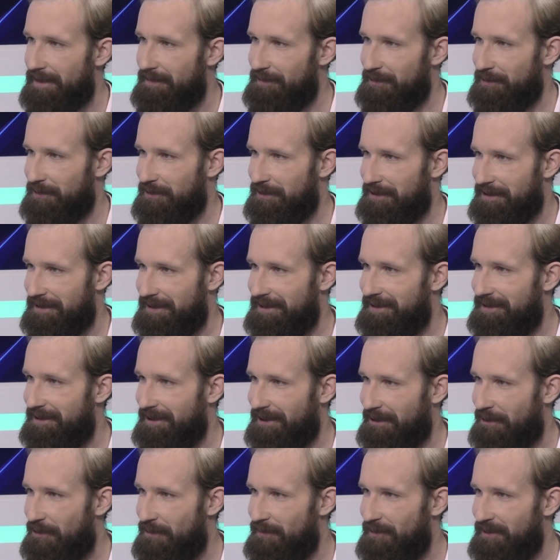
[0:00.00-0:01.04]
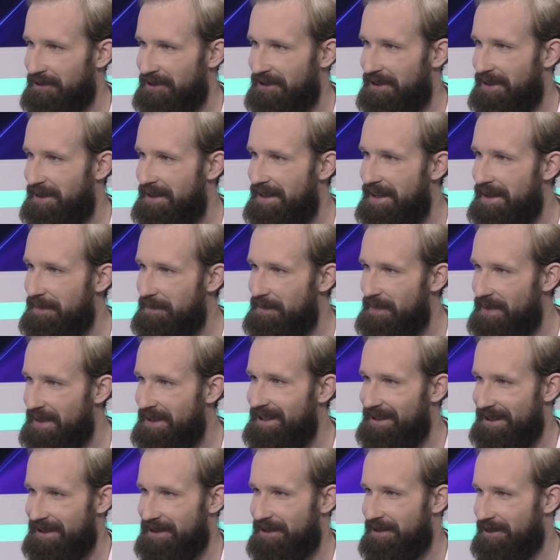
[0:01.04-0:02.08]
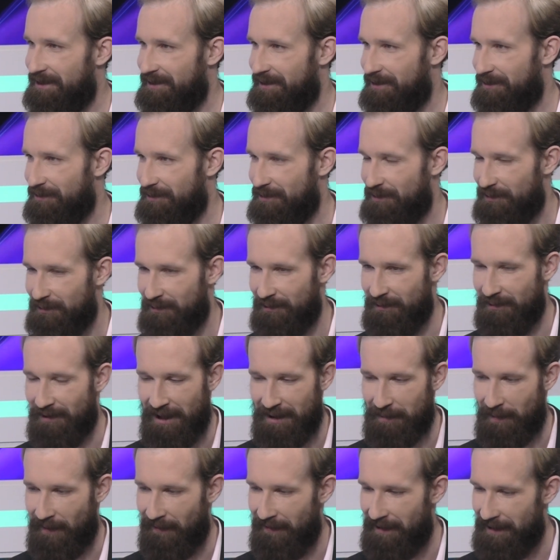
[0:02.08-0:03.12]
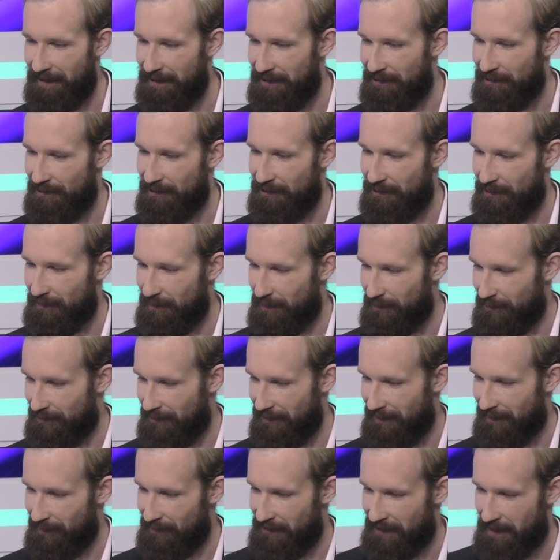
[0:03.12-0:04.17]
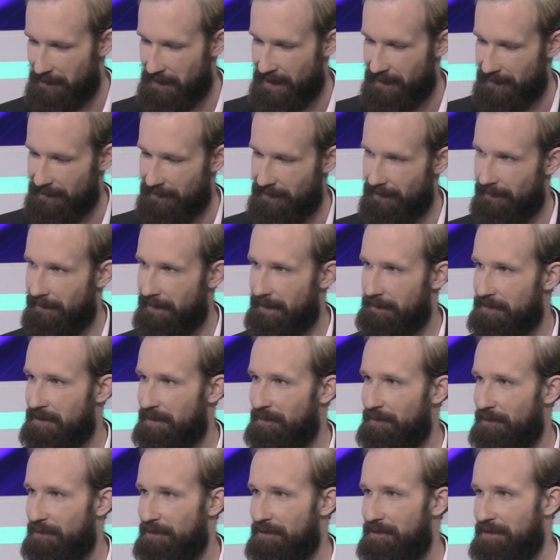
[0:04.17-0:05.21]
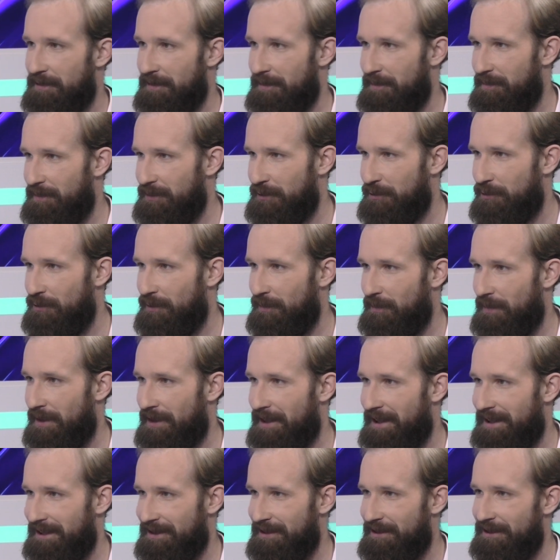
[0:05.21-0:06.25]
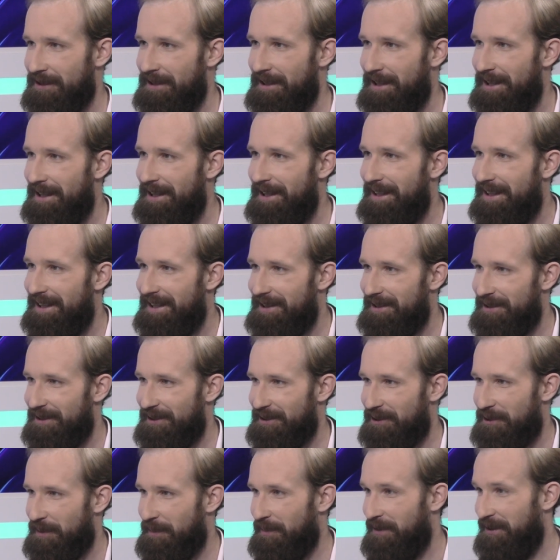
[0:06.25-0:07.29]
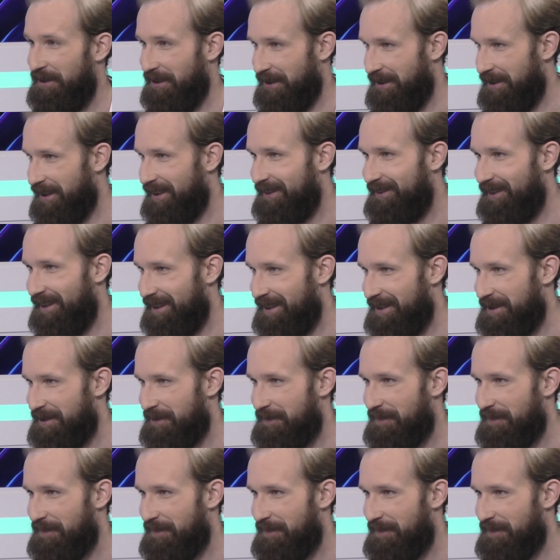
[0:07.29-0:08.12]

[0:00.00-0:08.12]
вот такого добились? ну, не отправляйте же их просто там, из Хабаровска в Комсомольск пешком по карте, э, чтобы они тренировались.